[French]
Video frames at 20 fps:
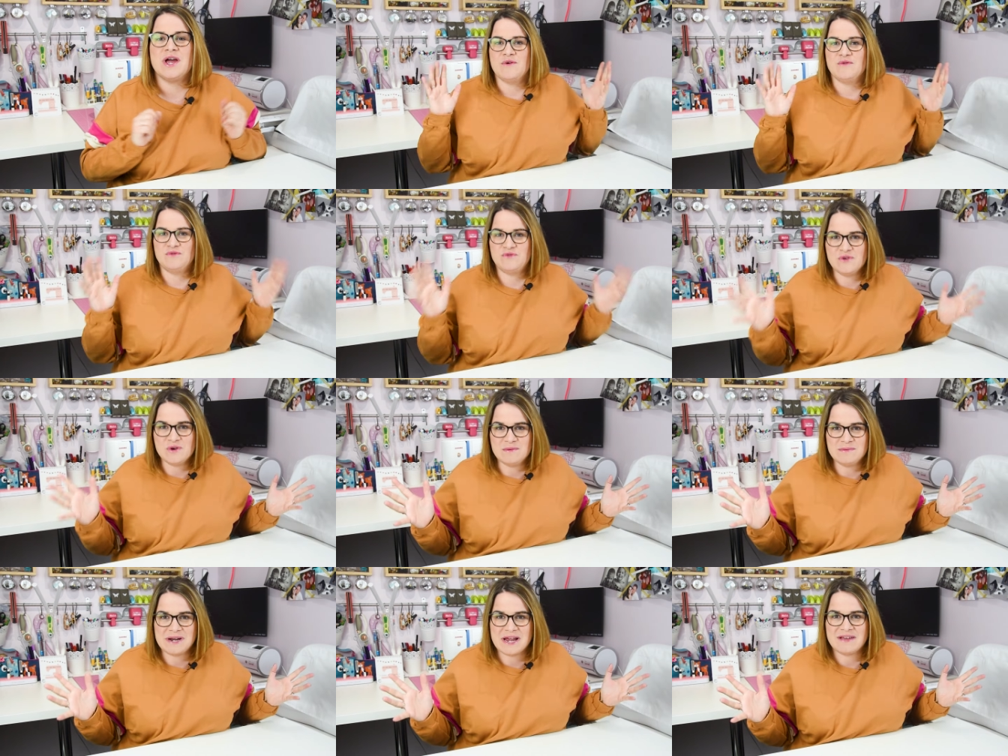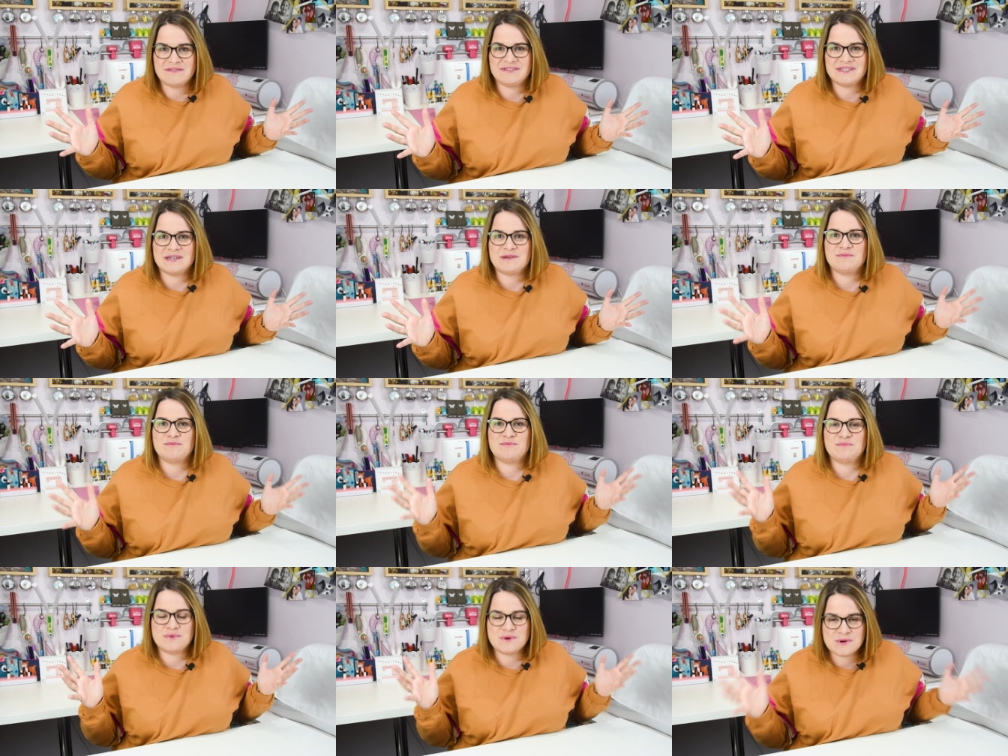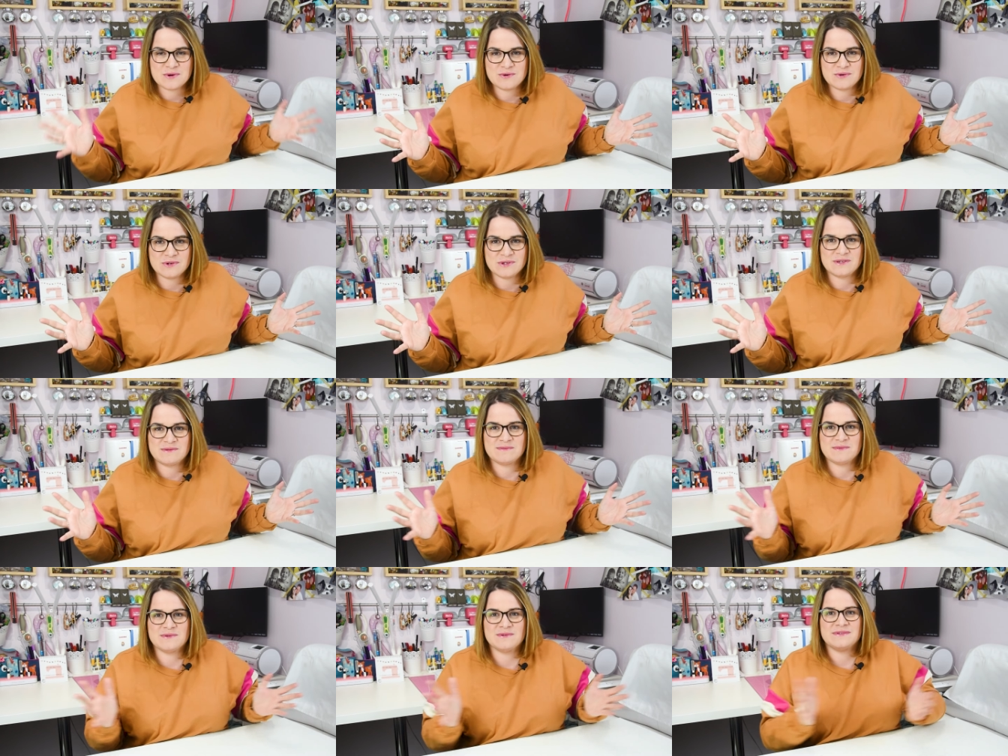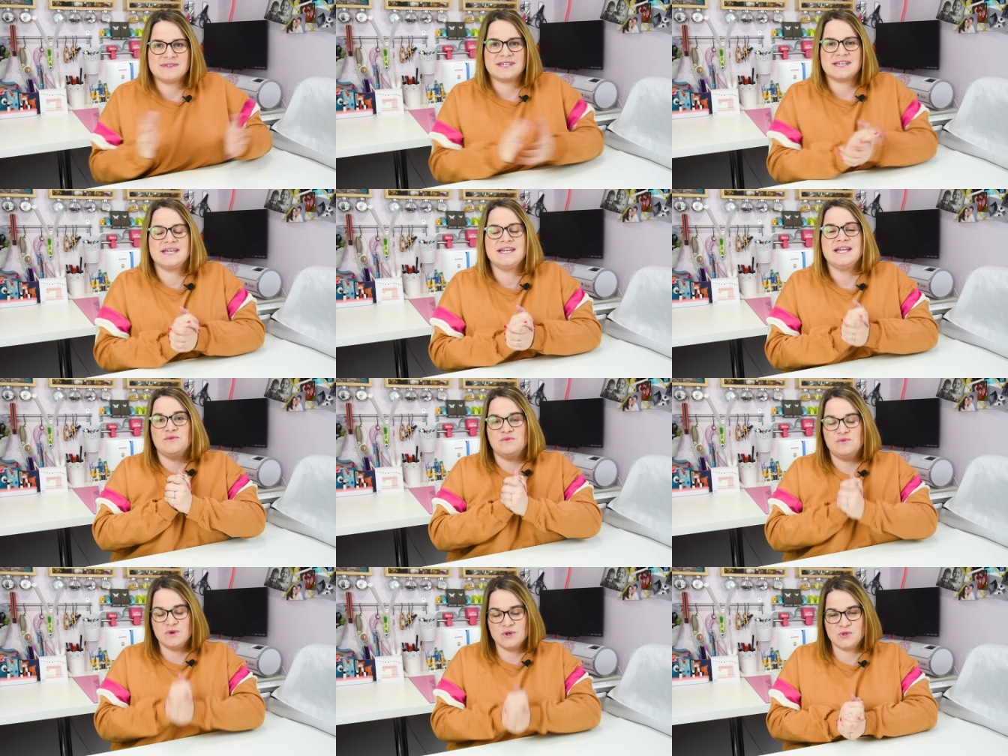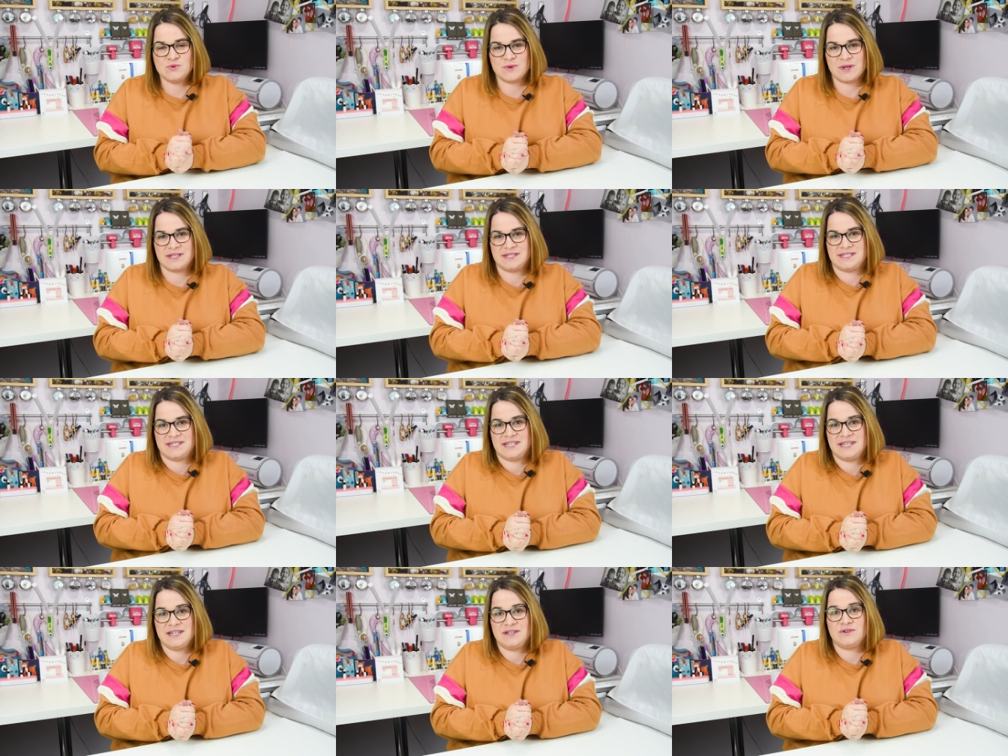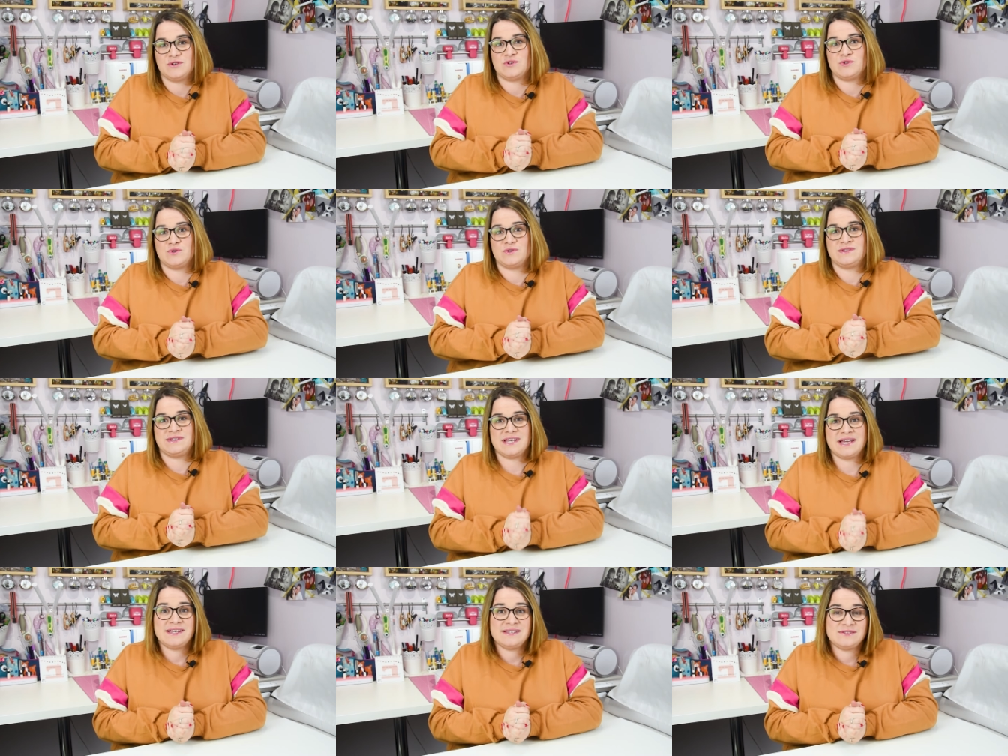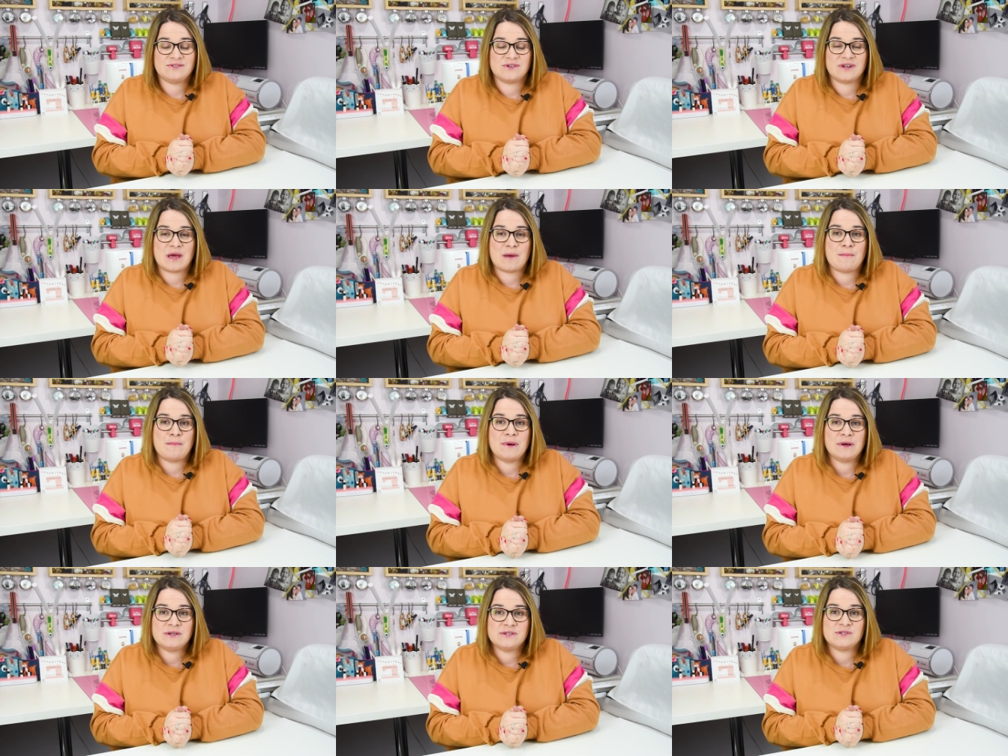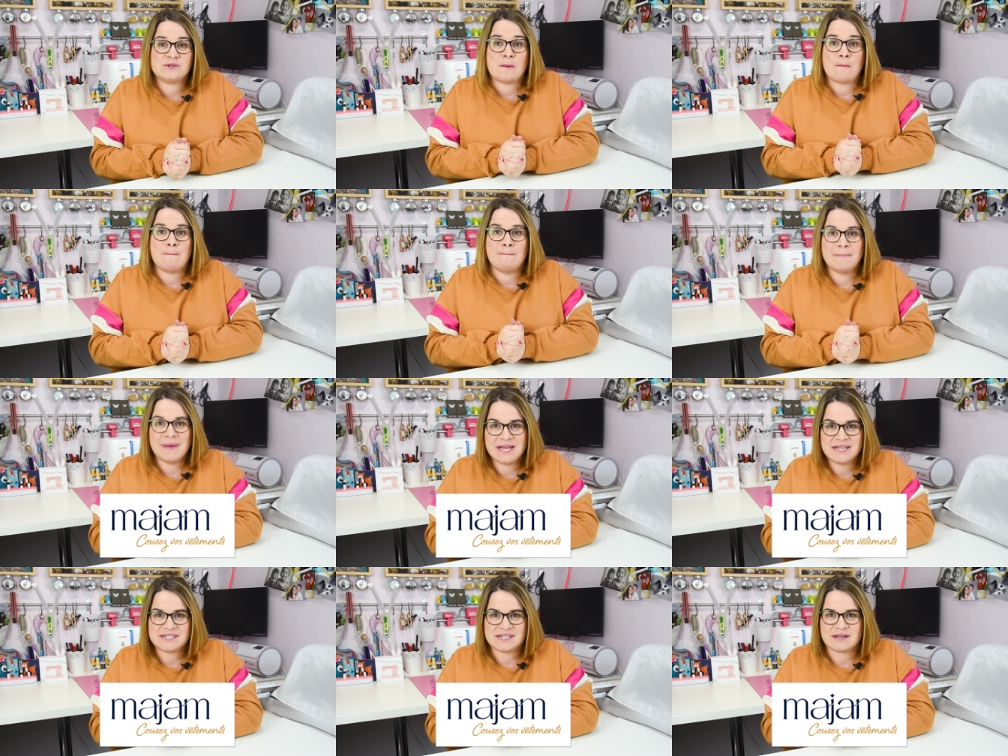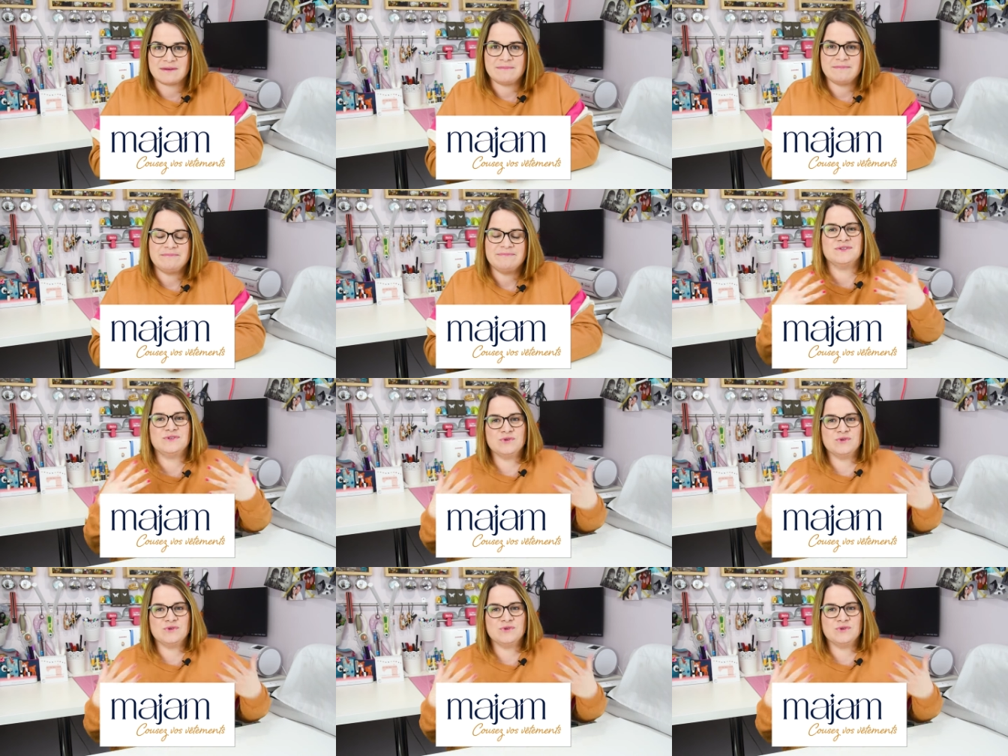Vous me l'aviez beaucoup demandé, vous souhaitiez que je teste la box Majam.